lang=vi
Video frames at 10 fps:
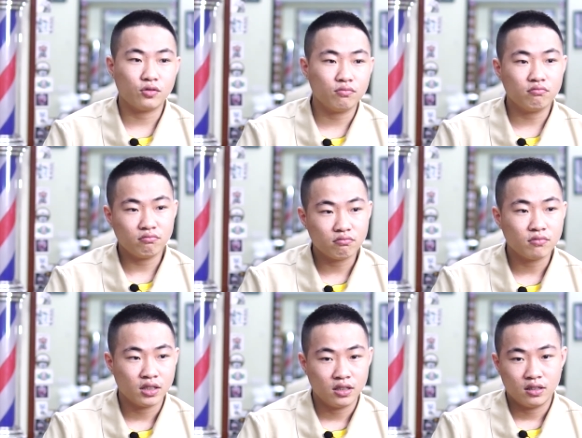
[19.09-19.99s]
cũng
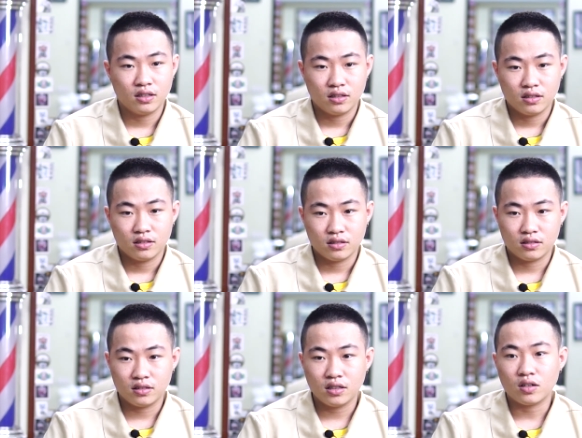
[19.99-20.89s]

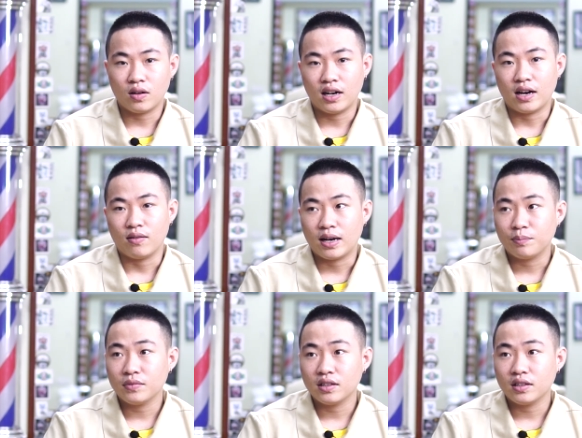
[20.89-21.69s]
chưa được hoàn hảo lắm